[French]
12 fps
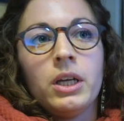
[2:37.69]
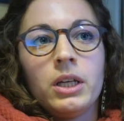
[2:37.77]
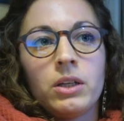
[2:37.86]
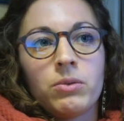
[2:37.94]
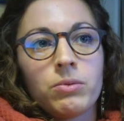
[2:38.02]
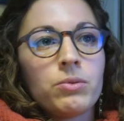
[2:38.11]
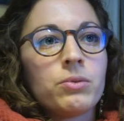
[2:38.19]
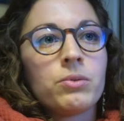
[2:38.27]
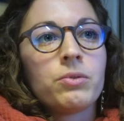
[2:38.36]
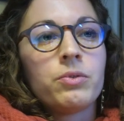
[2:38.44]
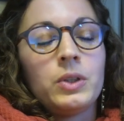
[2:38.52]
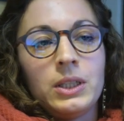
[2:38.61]
et
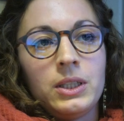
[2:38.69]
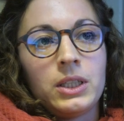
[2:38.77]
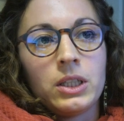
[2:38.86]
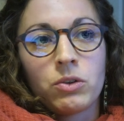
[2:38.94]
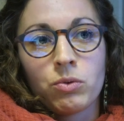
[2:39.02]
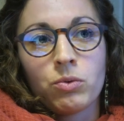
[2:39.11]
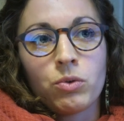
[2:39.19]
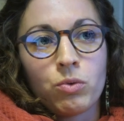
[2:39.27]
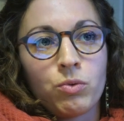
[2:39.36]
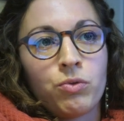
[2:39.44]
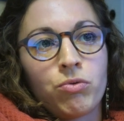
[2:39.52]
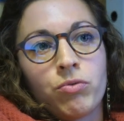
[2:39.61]
qu'on fait des dissections, on
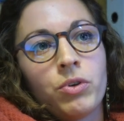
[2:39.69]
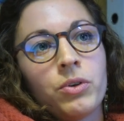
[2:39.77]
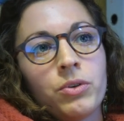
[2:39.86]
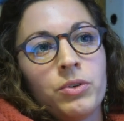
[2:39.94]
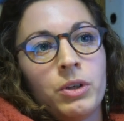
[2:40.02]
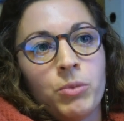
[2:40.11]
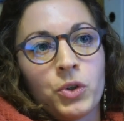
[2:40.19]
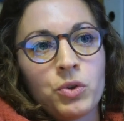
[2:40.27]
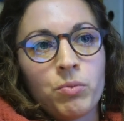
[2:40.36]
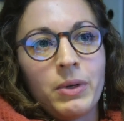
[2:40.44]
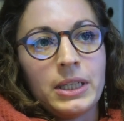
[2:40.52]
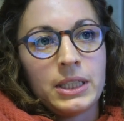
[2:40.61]
retrouve souvent des
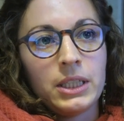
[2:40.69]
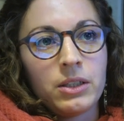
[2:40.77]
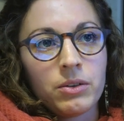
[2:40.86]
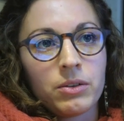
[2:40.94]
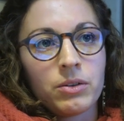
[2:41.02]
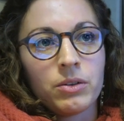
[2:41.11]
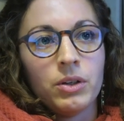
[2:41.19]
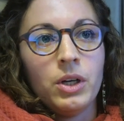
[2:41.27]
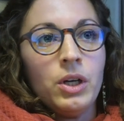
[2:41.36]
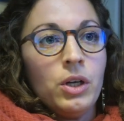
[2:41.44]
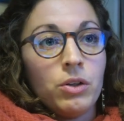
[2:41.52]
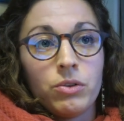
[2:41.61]
morceaux de plastique
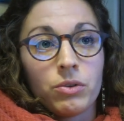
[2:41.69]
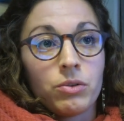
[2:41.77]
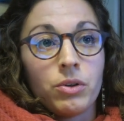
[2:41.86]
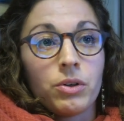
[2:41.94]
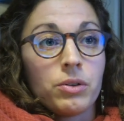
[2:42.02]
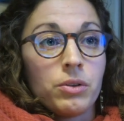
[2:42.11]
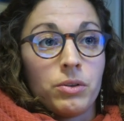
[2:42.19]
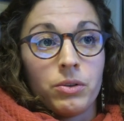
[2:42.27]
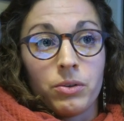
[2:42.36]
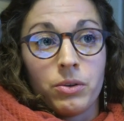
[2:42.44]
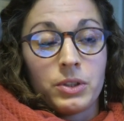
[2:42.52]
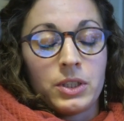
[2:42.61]
dans,
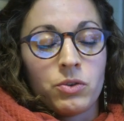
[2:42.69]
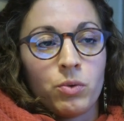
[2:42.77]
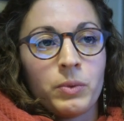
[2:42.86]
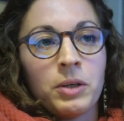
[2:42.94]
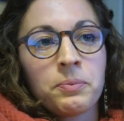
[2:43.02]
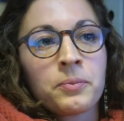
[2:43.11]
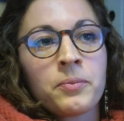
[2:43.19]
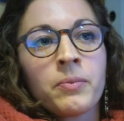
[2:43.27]
dans leurs estomacs.